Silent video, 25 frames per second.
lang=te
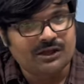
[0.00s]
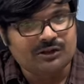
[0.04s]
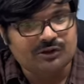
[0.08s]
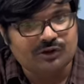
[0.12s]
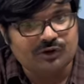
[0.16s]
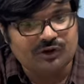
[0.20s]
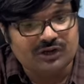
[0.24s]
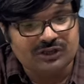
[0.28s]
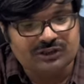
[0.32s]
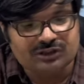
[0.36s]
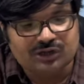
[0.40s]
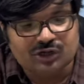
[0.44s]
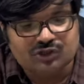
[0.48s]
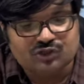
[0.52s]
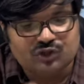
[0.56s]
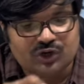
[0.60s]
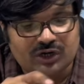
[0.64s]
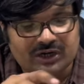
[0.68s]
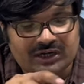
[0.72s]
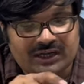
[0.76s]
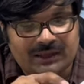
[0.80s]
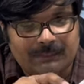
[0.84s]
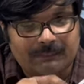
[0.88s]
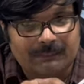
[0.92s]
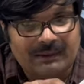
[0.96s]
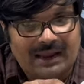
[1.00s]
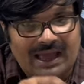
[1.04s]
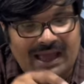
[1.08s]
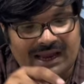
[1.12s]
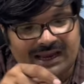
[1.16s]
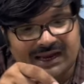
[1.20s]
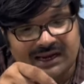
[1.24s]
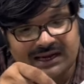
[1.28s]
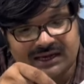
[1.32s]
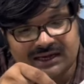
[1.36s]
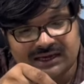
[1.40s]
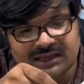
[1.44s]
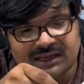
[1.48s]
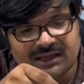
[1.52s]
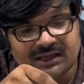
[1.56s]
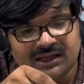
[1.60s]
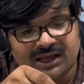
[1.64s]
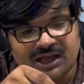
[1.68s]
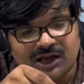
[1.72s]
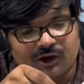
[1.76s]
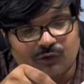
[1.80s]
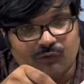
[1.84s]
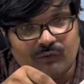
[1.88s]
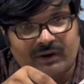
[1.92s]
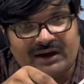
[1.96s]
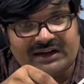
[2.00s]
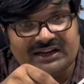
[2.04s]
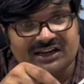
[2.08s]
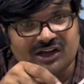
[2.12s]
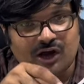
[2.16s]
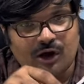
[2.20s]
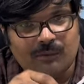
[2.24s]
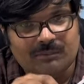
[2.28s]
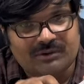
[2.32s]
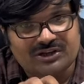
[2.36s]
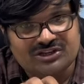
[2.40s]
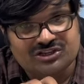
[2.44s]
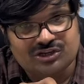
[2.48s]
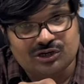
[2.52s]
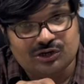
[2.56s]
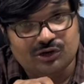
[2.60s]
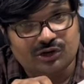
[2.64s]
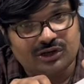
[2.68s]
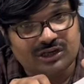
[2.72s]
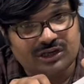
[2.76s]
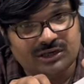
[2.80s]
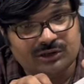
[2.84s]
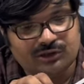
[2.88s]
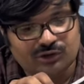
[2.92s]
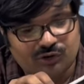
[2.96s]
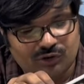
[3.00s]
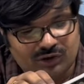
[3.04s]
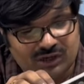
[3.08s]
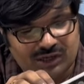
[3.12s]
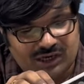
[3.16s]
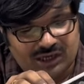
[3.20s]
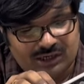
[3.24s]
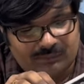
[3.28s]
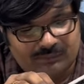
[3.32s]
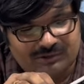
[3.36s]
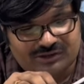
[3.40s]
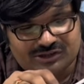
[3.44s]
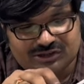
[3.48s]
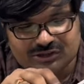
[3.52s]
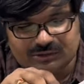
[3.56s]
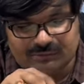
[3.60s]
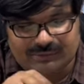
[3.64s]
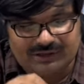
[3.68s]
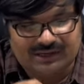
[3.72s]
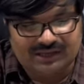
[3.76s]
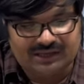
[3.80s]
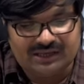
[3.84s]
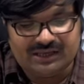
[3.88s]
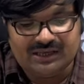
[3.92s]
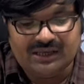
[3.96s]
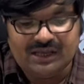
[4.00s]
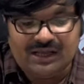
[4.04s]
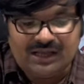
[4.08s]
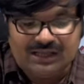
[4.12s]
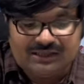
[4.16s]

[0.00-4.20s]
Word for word: సో ఇందులో చూడండి బ్లాక్ అండ్ వైట్ కాంబినేషన్ లో ఇది కూడా కనిపిస్తుంది మనకి